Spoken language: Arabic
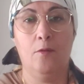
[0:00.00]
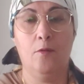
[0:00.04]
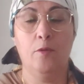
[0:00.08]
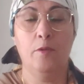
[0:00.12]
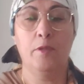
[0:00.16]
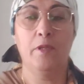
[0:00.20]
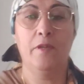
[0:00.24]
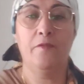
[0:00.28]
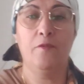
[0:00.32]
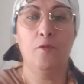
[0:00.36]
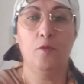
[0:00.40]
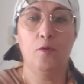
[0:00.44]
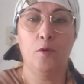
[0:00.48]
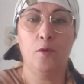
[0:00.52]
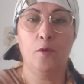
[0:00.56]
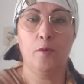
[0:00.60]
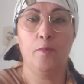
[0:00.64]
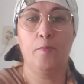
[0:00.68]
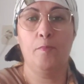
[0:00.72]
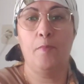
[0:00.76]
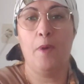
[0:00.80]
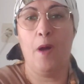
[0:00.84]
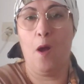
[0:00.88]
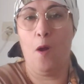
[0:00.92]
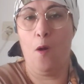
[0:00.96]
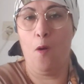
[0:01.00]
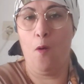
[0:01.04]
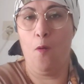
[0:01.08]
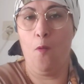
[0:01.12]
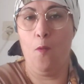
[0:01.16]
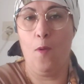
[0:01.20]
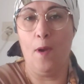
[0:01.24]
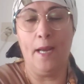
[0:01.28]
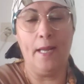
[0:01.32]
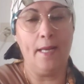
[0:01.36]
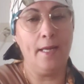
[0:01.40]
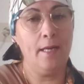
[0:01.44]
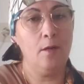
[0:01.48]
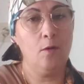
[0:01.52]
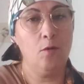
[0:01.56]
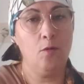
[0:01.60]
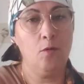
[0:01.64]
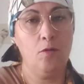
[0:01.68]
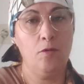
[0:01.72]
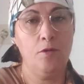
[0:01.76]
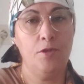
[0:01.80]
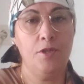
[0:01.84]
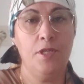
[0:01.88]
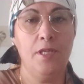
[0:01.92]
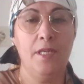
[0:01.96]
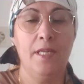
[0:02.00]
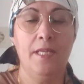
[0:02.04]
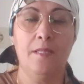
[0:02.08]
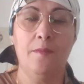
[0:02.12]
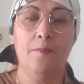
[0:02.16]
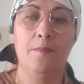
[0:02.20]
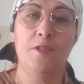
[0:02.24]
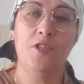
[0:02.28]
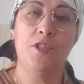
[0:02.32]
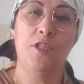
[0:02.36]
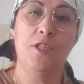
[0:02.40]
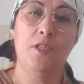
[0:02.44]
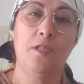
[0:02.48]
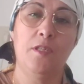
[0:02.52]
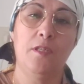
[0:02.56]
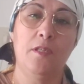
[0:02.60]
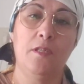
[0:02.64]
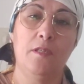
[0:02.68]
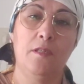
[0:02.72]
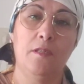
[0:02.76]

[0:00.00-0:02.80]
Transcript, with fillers: كنا في اوروبا ولكن كلشي الناس ماشي